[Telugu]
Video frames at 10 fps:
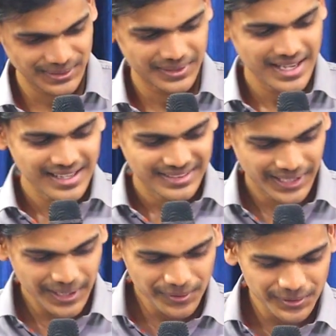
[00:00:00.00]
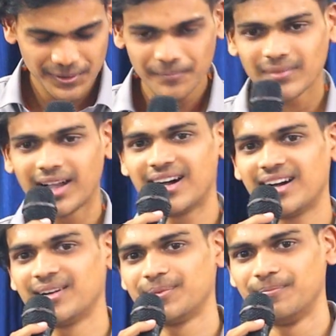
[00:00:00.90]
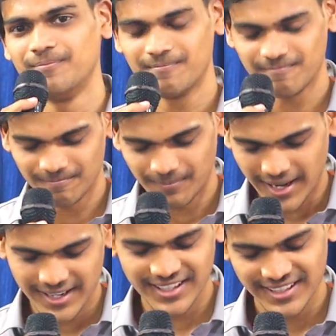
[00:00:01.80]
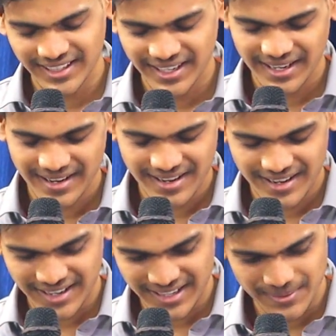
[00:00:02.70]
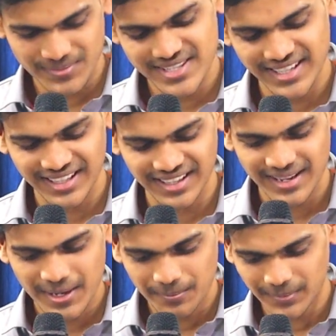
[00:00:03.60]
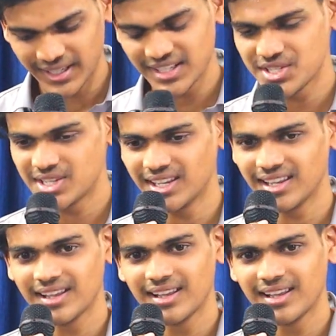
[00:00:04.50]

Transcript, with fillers: కాదు దేవుడు ఆ భారాన్ని ఆ హింసని భరించి